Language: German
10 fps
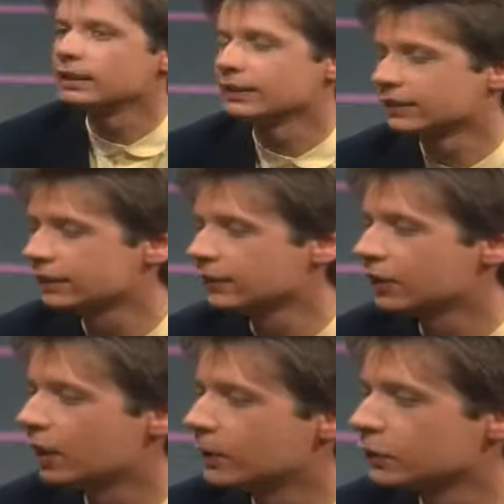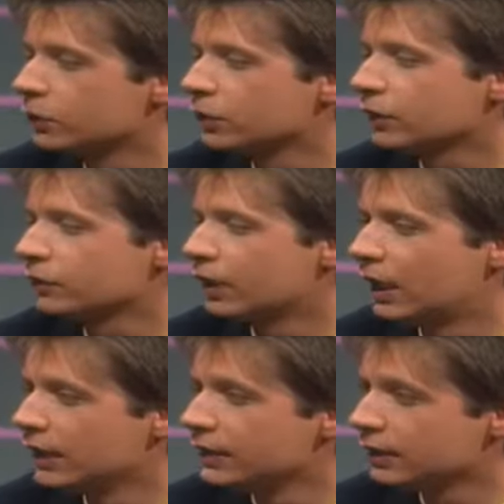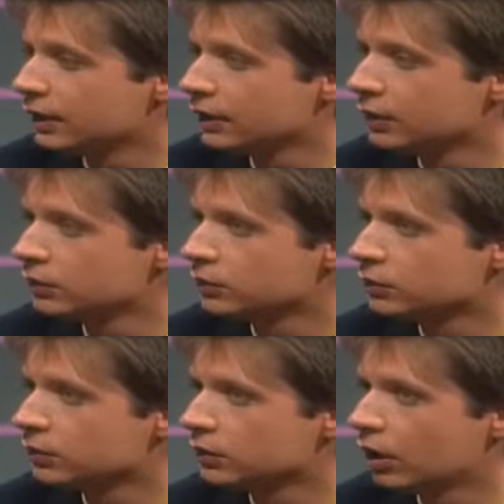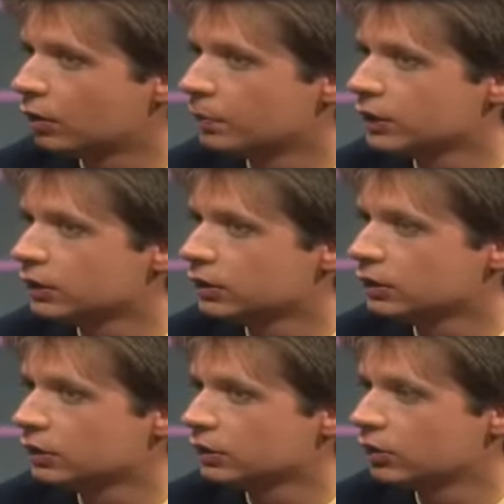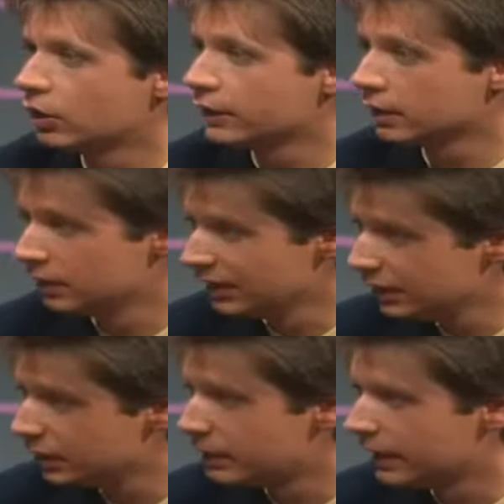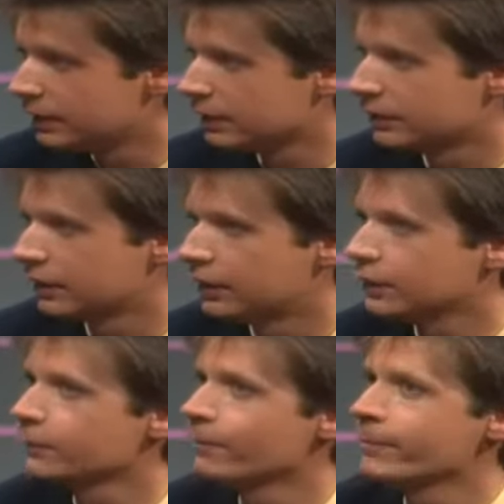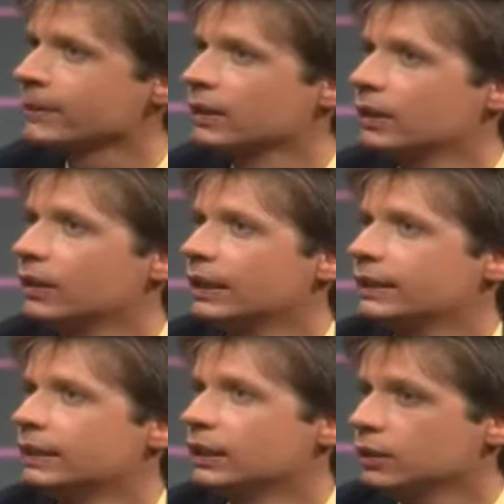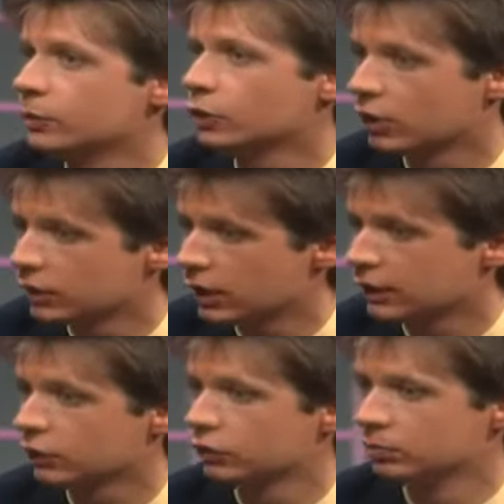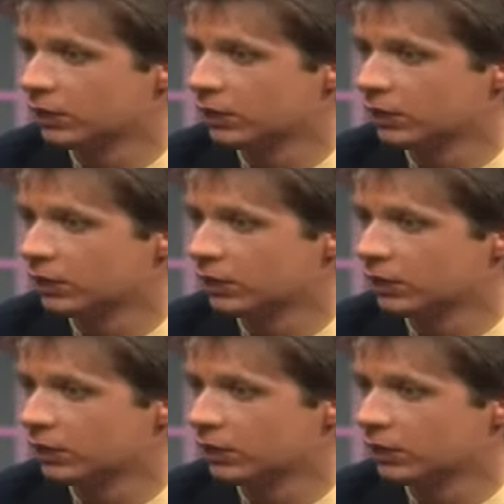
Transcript: Jetzt ist es doch aber so, dass vor allen Dingen, glaube ich, Leute in ihrem Alter sagen, der liebe Gott hat es nun